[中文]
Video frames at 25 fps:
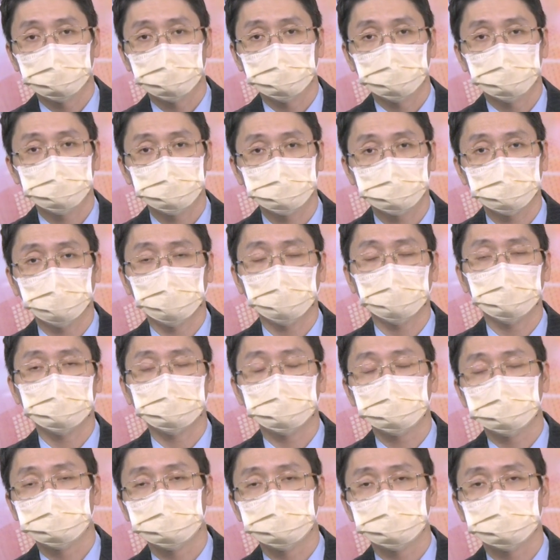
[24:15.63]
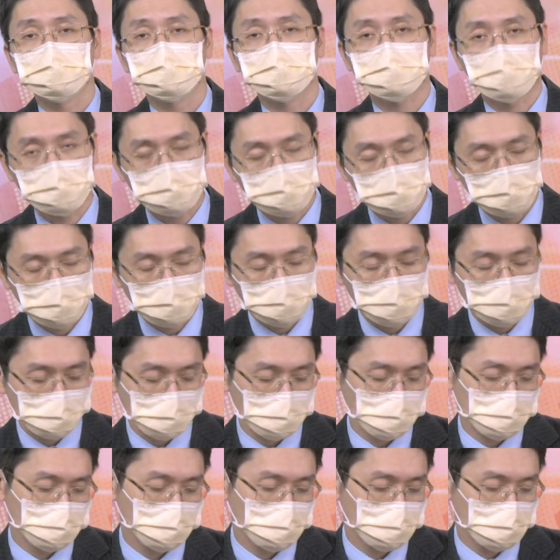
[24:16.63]
目标三层
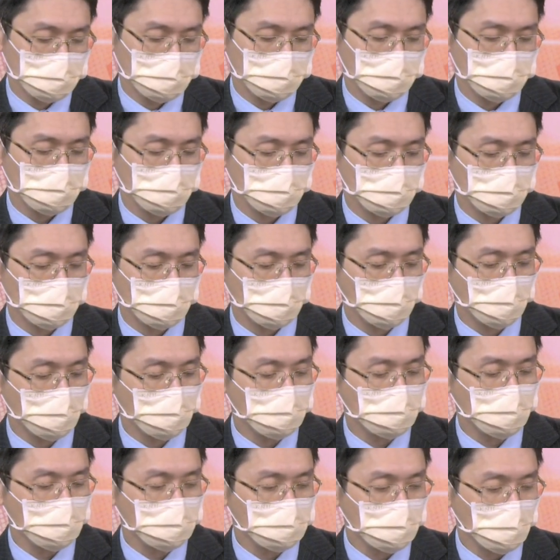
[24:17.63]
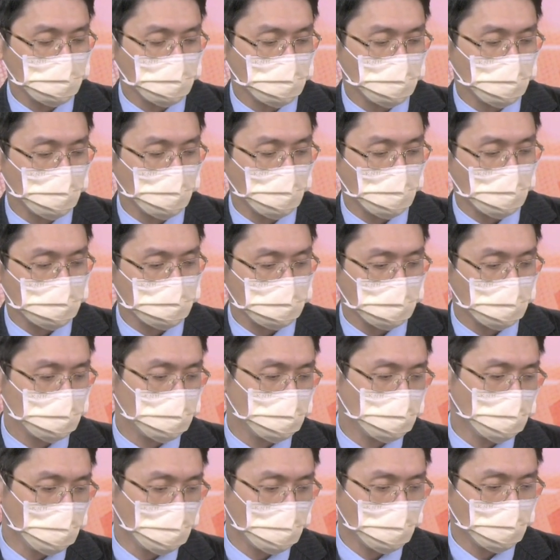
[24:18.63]
获利。所以欢迎大家都来
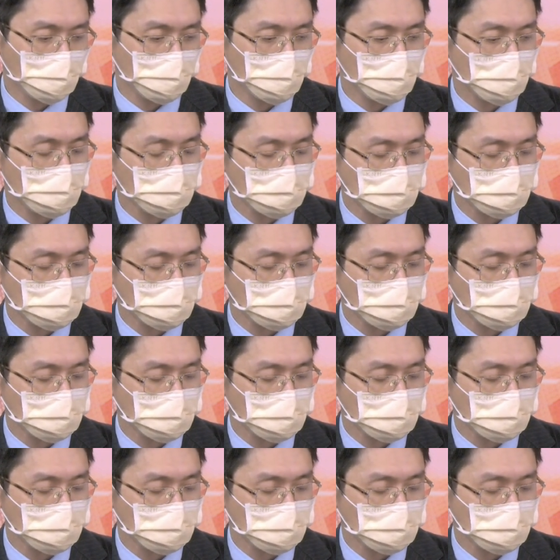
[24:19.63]
加入赖官方